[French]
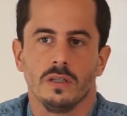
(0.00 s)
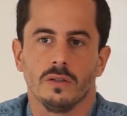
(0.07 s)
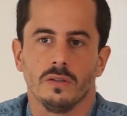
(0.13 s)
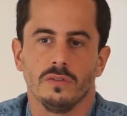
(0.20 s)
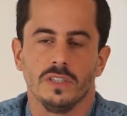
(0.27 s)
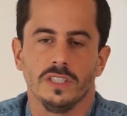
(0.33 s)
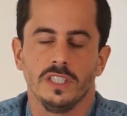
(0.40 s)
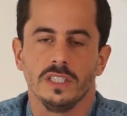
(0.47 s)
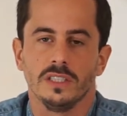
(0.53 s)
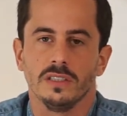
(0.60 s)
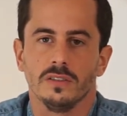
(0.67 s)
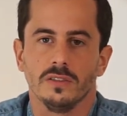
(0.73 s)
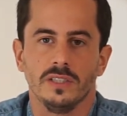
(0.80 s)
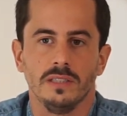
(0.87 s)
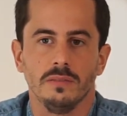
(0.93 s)
on va
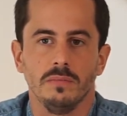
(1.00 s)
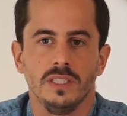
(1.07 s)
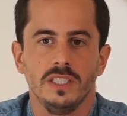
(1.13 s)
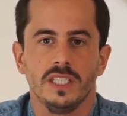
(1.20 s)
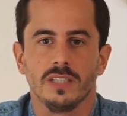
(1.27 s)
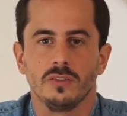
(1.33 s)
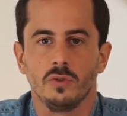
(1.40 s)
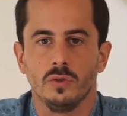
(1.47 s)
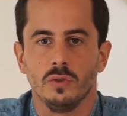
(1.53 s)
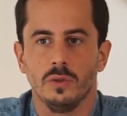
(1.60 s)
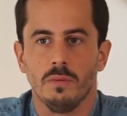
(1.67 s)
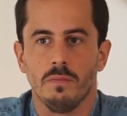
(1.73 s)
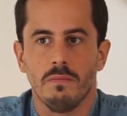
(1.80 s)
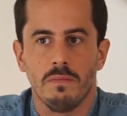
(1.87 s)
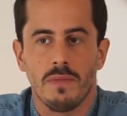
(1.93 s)
dire, des médias de
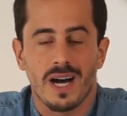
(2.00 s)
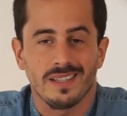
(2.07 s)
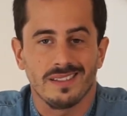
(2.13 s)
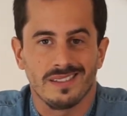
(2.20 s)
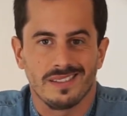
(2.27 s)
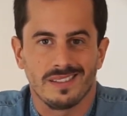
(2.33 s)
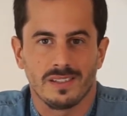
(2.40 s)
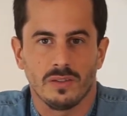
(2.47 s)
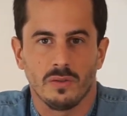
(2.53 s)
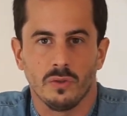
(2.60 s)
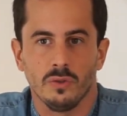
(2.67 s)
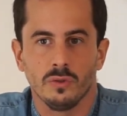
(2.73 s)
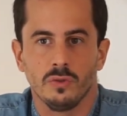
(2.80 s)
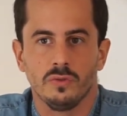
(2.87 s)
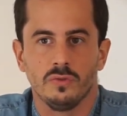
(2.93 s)
masse au
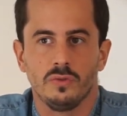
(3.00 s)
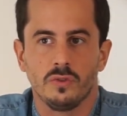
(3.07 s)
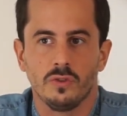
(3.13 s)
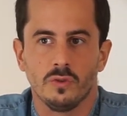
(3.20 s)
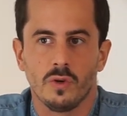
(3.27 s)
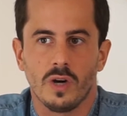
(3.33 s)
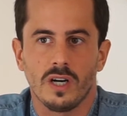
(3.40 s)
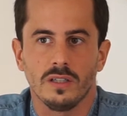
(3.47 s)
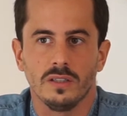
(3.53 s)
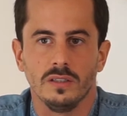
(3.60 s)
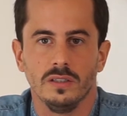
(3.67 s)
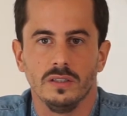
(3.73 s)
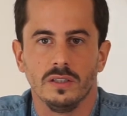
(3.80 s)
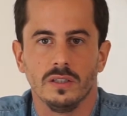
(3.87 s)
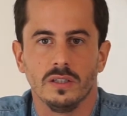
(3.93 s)
lieu de vouloir
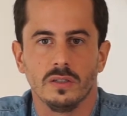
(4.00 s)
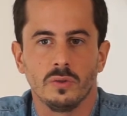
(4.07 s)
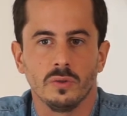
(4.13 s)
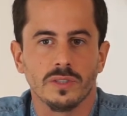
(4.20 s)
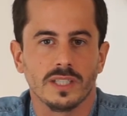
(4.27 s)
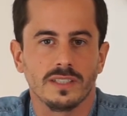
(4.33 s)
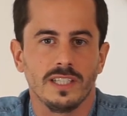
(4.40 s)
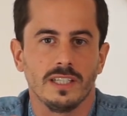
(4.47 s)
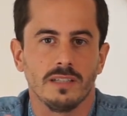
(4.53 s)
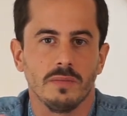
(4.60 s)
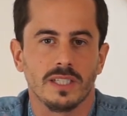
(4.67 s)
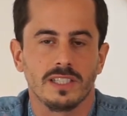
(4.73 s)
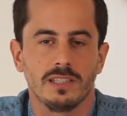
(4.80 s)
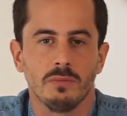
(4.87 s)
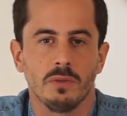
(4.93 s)
euh, contacter un
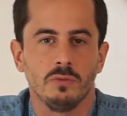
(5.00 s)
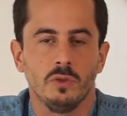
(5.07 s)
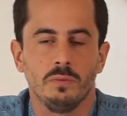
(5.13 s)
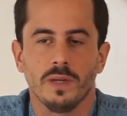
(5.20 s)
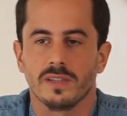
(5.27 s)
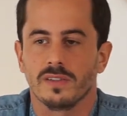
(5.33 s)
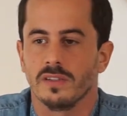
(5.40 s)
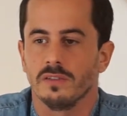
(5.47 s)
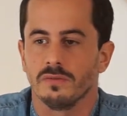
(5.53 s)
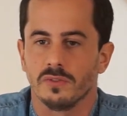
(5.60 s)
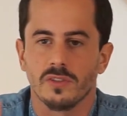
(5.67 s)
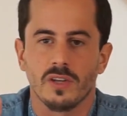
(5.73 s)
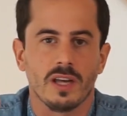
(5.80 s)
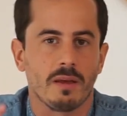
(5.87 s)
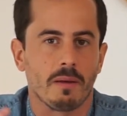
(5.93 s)
maximum de personnes en
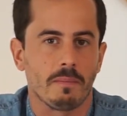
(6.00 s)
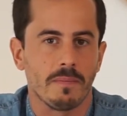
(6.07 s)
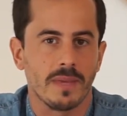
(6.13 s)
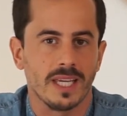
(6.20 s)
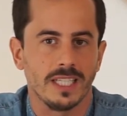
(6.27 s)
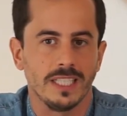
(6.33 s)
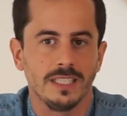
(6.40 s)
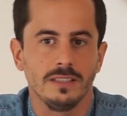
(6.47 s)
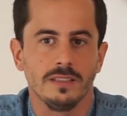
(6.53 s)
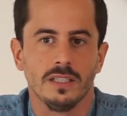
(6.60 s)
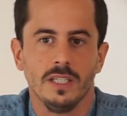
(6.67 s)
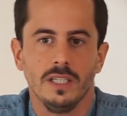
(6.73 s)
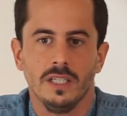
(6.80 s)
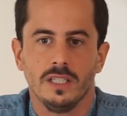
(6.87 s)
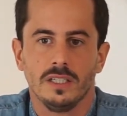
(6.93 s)
faisant un mailing.
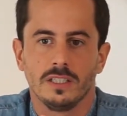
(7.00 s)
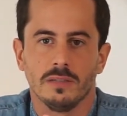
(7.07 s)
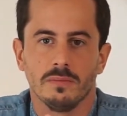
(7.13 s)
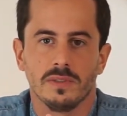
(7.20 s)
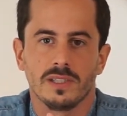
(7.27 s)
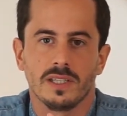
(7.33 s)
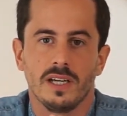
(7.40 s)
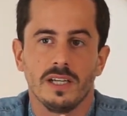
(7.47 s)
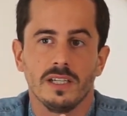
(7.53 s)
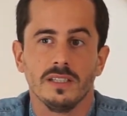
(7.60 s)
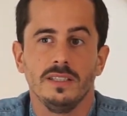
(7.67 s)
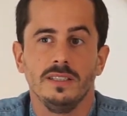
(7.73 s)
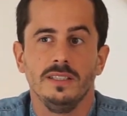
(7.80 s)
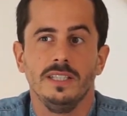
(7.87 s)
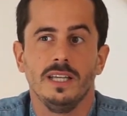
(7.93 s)
Comme ça,
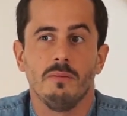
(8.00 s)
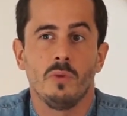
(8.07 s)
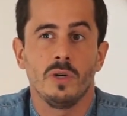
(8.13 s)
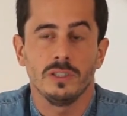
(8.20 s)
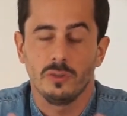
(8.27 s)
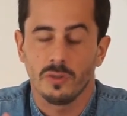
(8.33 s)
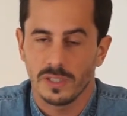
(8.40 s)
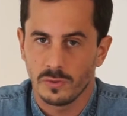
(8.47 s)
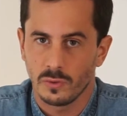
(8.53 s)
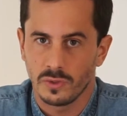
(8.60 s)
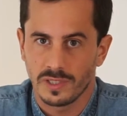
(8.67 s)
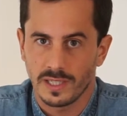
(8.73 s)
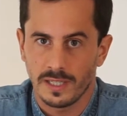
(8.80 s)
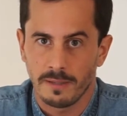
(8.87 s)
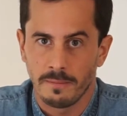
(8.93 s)
il y a moins de
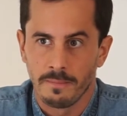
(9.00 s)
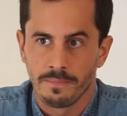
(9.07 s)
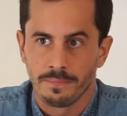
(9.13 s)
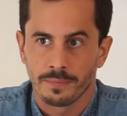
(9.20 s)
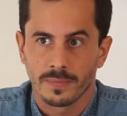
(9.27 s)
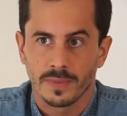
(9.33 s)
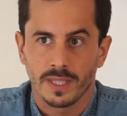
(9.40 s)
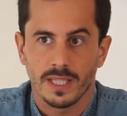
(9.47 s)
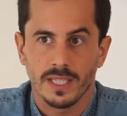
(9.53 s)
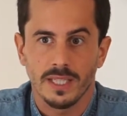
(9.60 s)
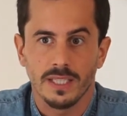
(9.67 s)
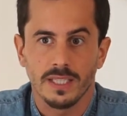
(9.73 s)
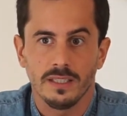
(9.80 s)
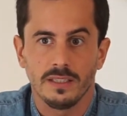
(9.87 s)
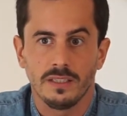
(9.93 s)
résultats.
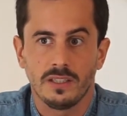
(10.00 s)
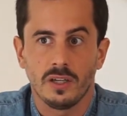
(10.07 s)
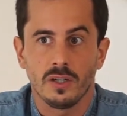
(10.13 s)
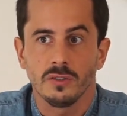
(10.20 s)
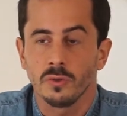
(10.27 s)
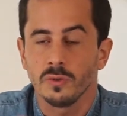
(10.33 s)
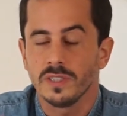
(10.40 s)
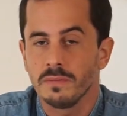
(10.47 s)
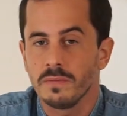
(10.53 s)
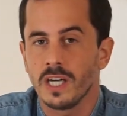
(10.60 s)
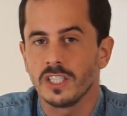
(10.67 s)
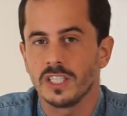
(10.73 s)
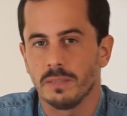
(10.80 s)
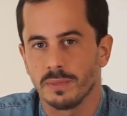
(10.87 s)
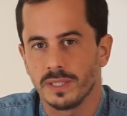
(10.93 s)
Et quand on
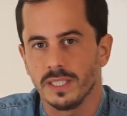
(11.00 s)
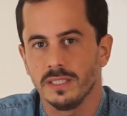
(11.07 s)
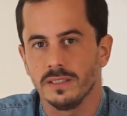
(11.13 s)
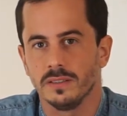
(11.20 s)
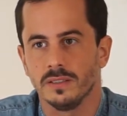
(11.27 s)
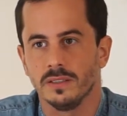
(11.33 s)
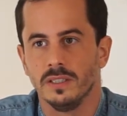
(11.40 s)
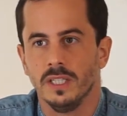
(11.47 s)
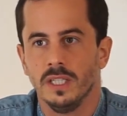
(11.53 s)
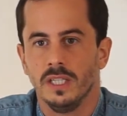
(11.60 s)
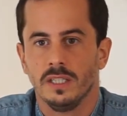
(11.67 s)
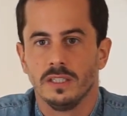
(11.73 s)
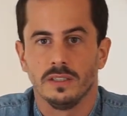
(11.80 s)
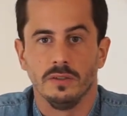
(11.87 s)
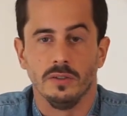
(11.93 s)
démarche après euh,
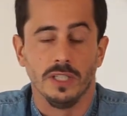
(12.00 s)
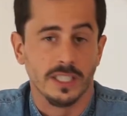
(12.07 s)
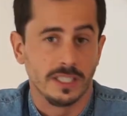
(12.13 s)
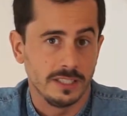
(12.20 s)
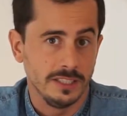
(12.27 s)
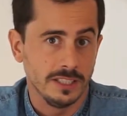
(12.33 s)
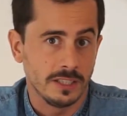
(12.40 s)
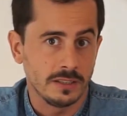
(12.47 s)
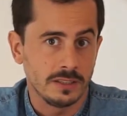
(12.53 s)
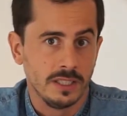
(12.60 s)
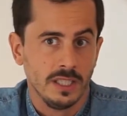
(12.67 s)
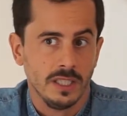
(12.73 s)
les clients,